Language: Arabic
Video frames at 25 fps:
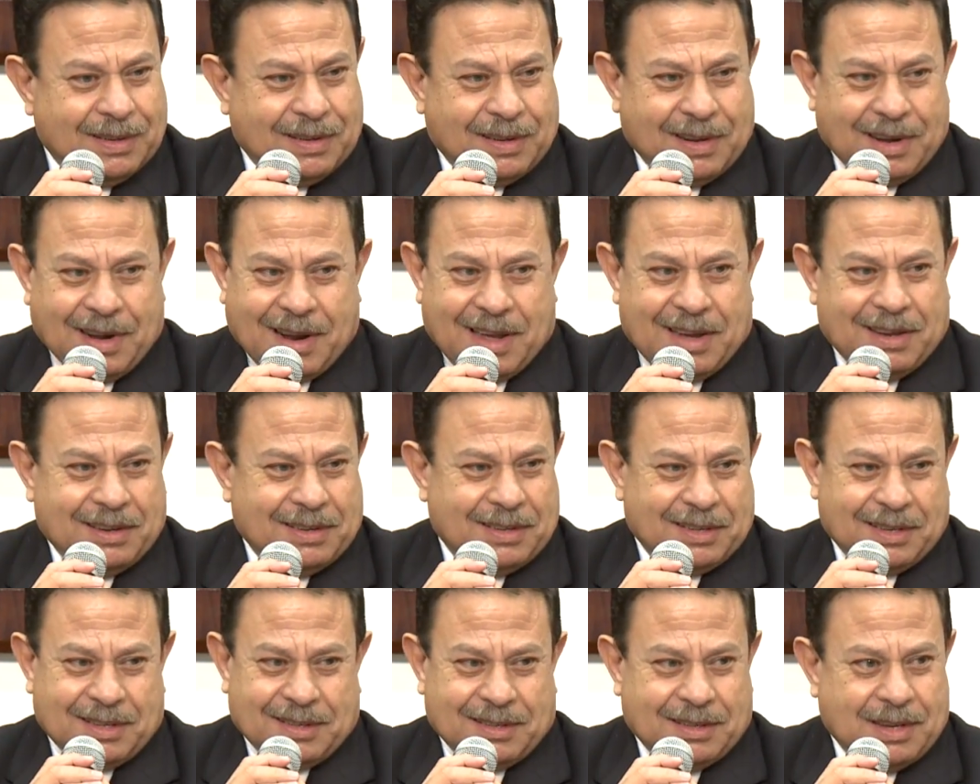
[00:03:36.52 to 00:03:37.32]
لا
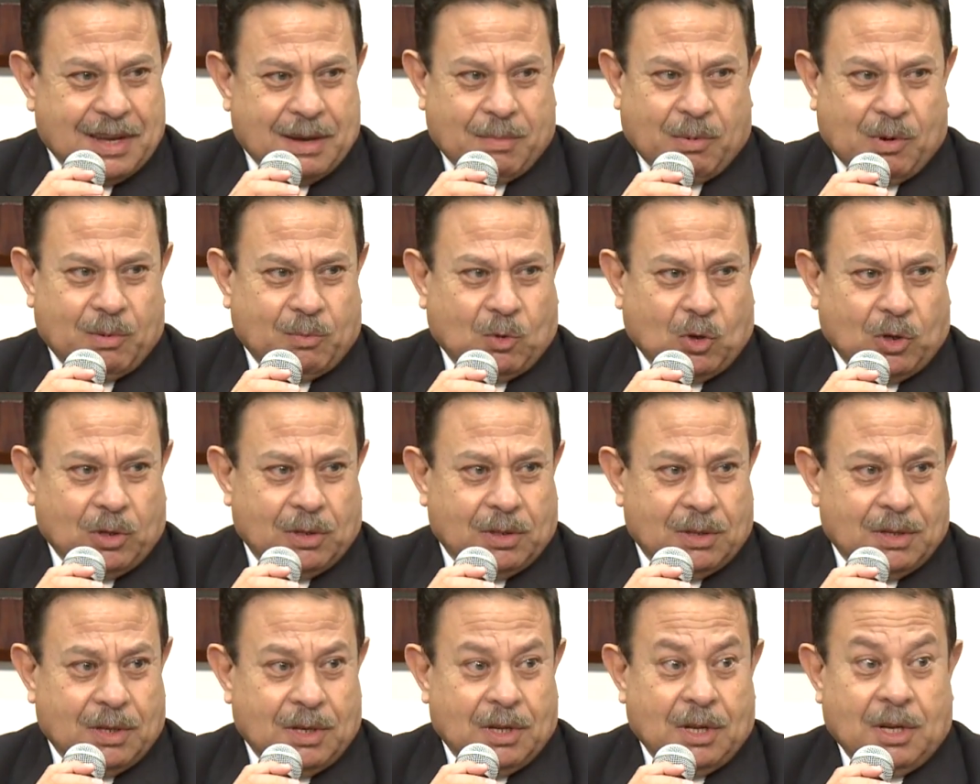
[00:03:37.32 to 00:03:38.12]
قبل ما
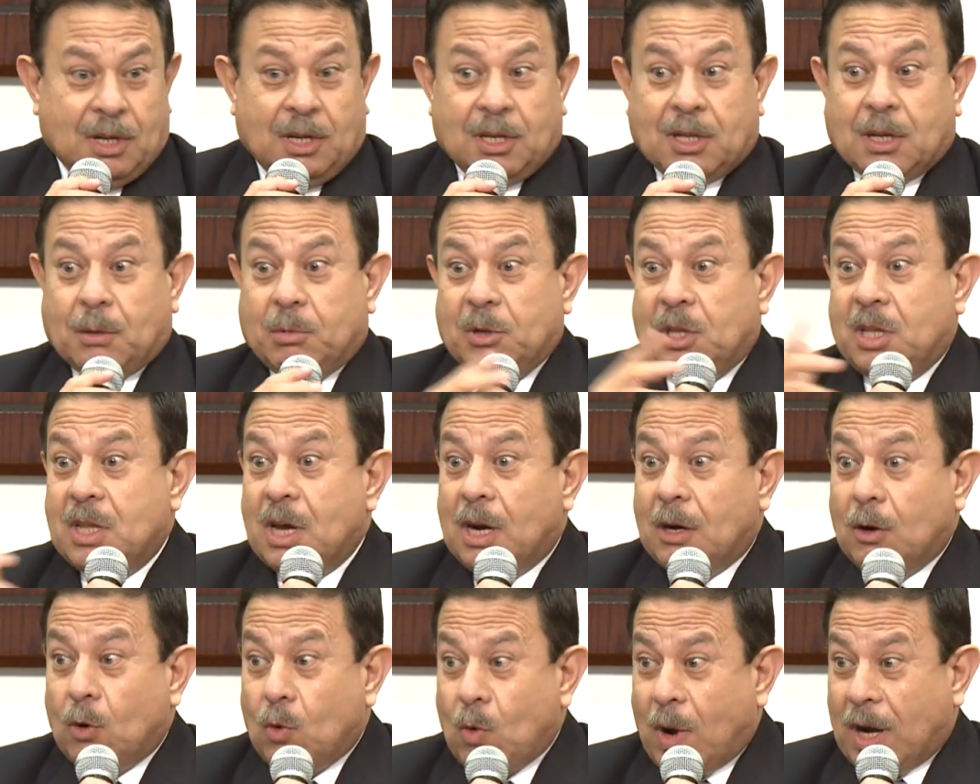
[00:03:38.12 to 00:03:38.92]
طب
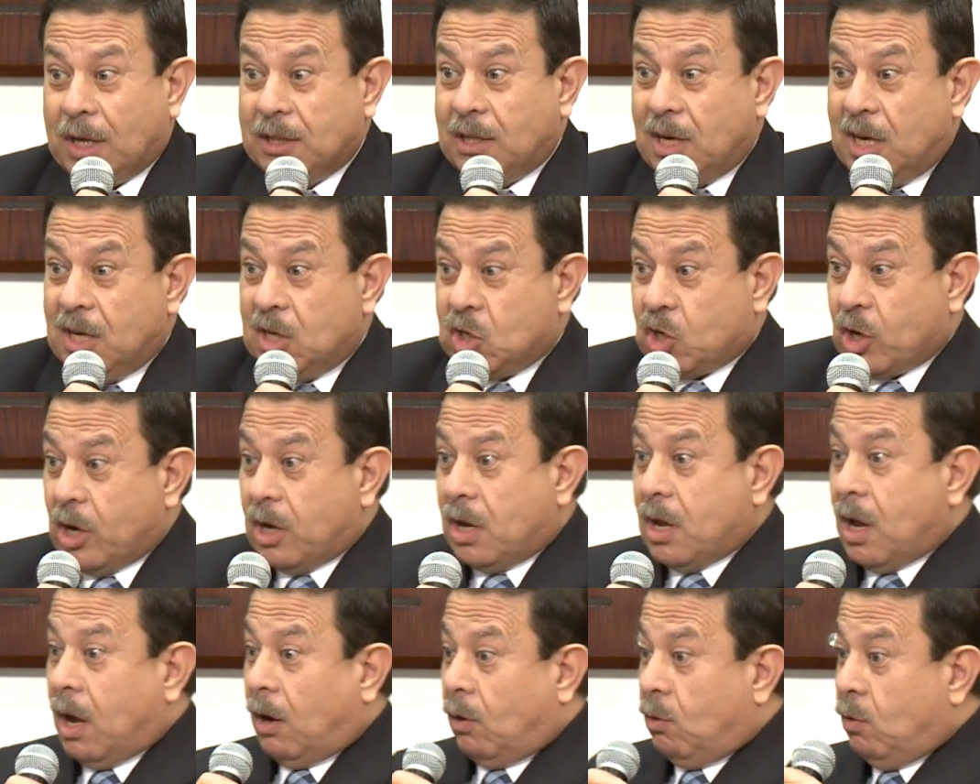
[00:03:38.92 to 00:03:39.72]
اداله الوعد اللي
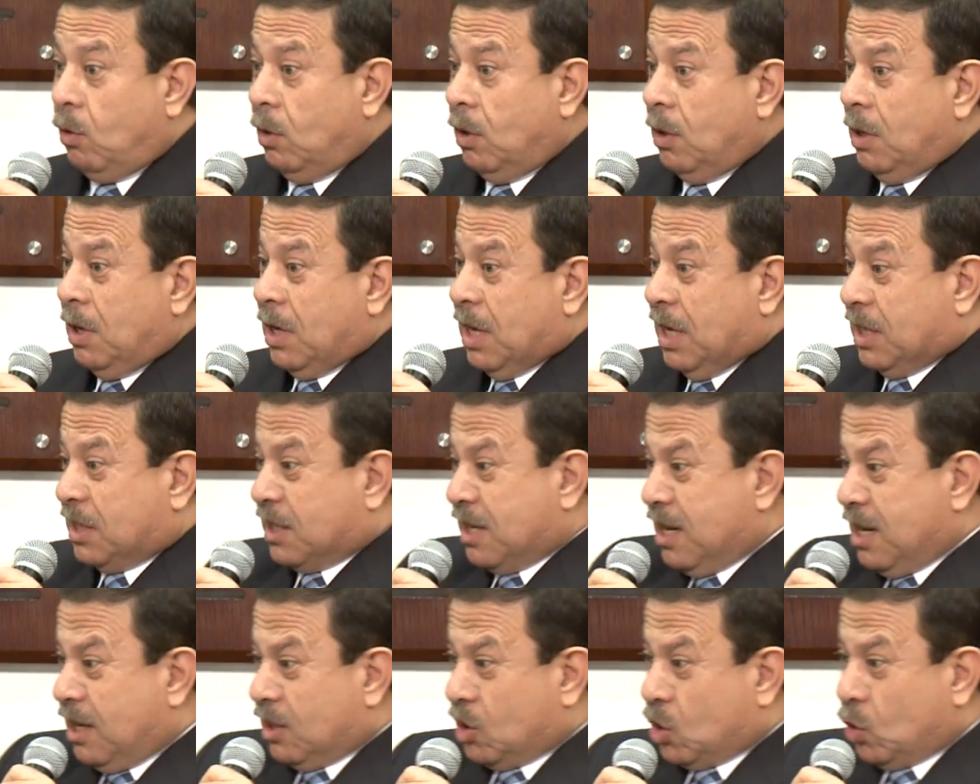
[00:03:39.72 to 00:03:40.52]
شجعه
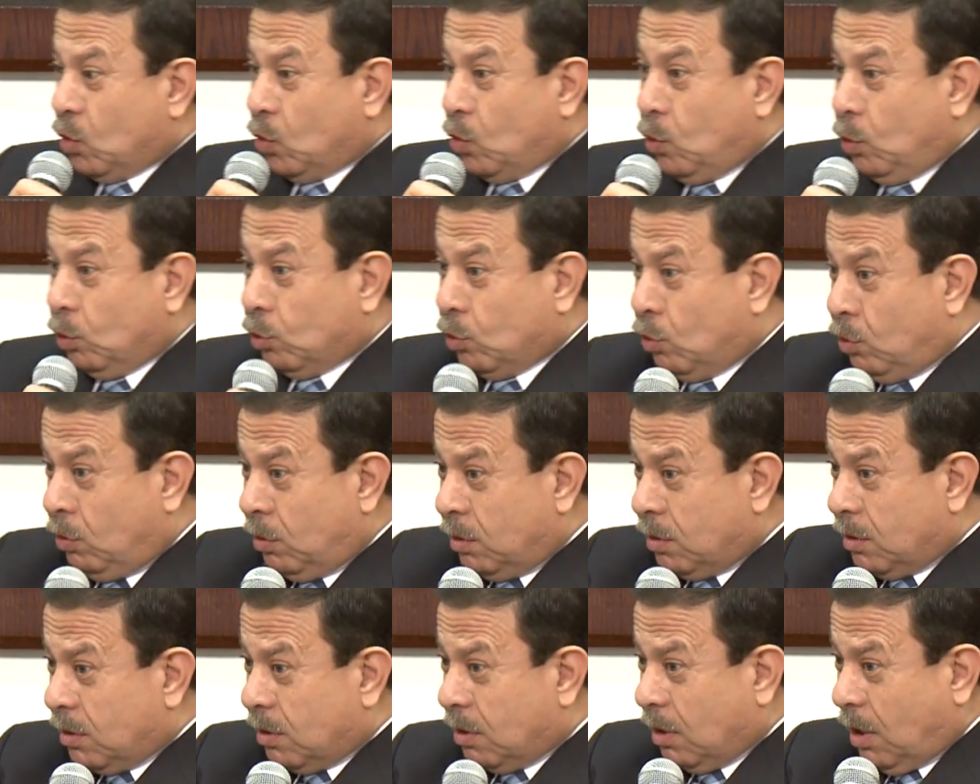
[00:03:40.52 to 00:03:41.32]
أثناء سقوطه
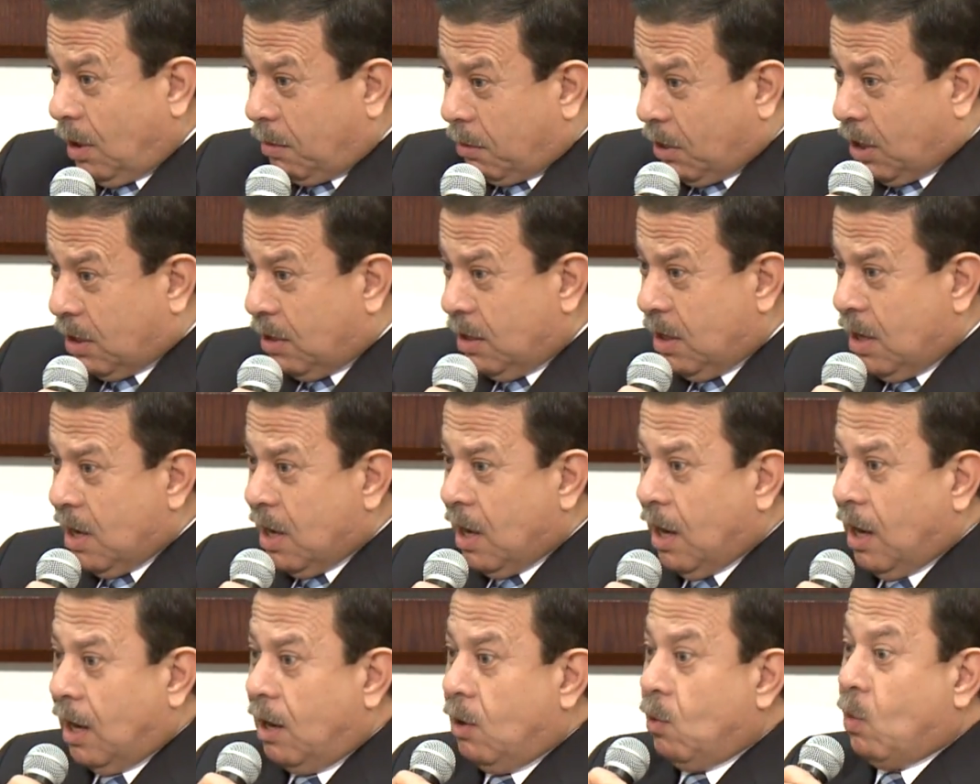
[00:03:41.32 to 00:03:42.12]
طبعا
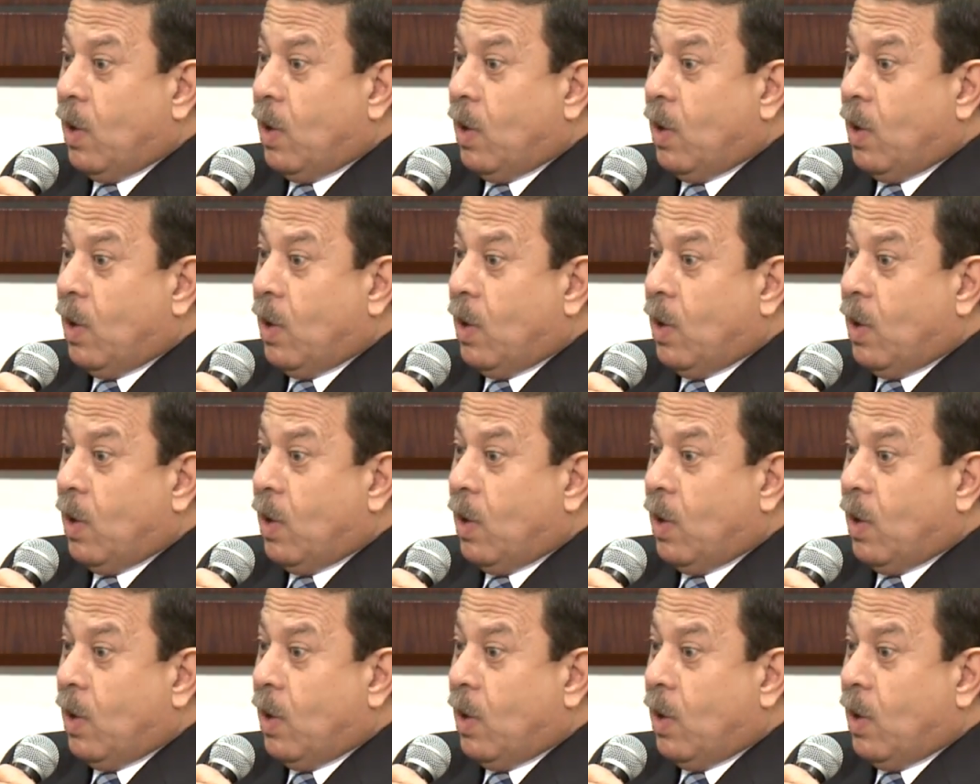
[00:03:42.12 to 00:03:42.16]
قال له